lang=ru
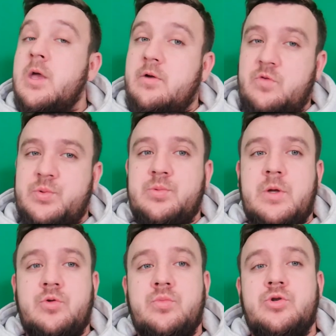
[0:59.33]
В общем, я
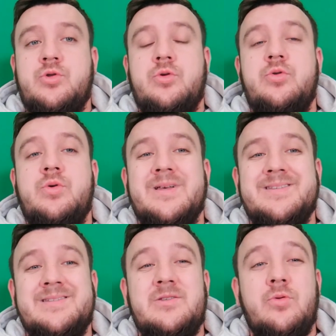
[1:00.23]
думаю, что
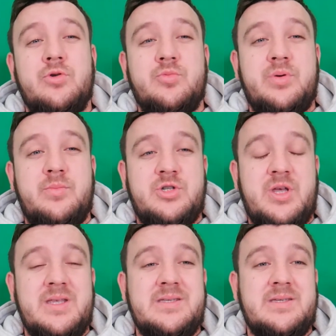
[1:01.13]
Ньюкасл здесь должен
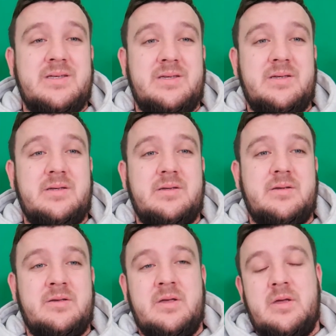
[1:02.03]
побеждать
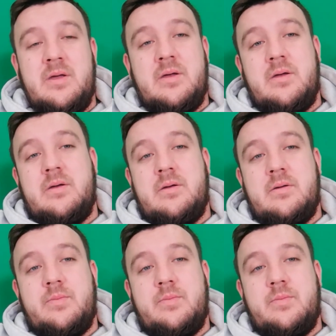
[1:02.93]
и э,